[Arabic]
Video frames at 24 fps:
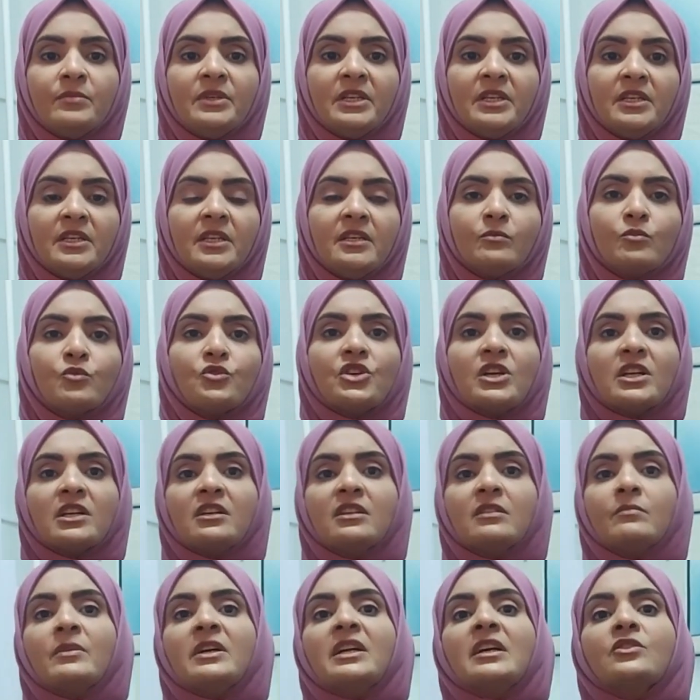بان مشاركه
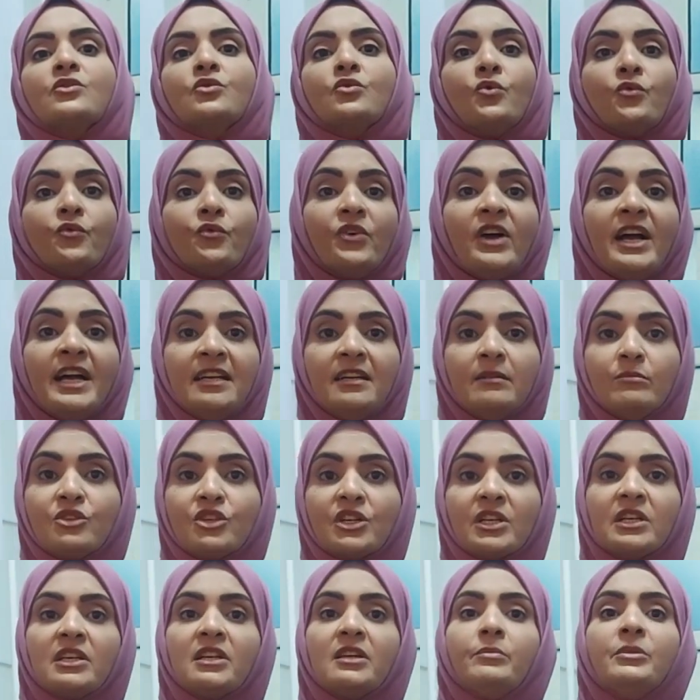المراه تكون فاعله
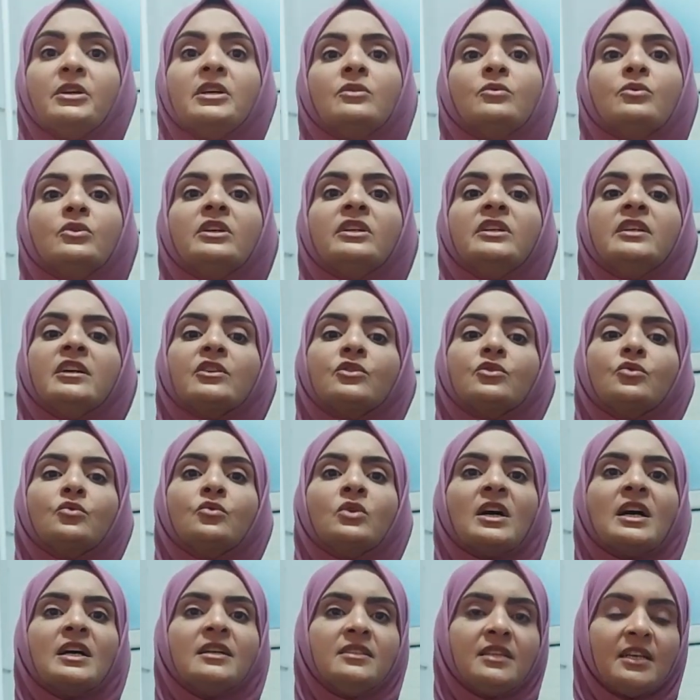بشكل كبير وانها تكون
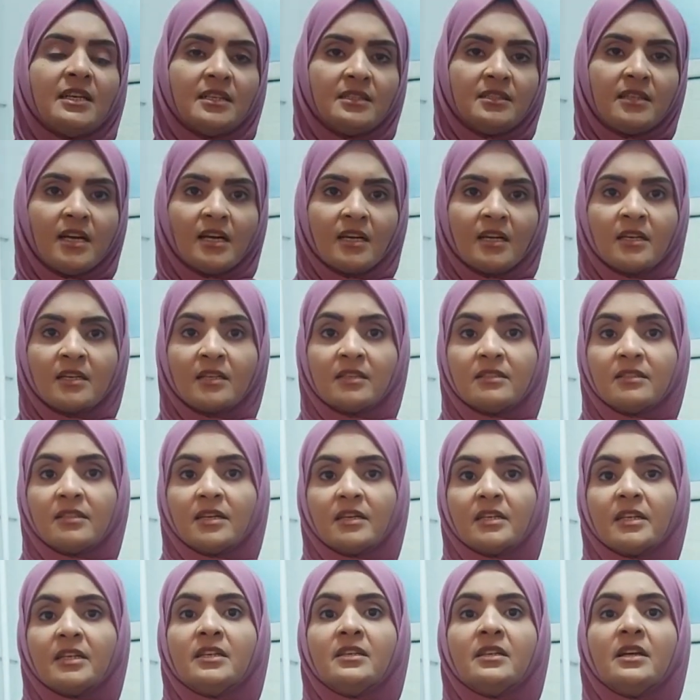قادره على تحقيق
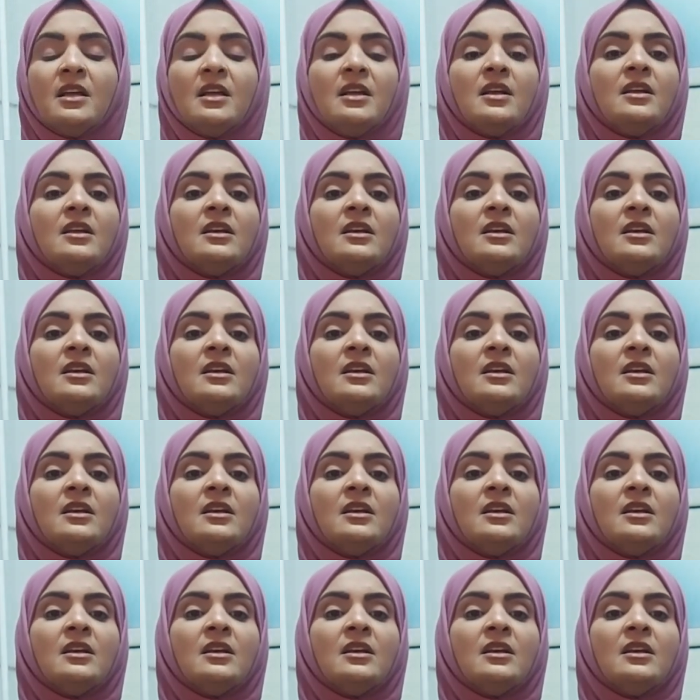التغيير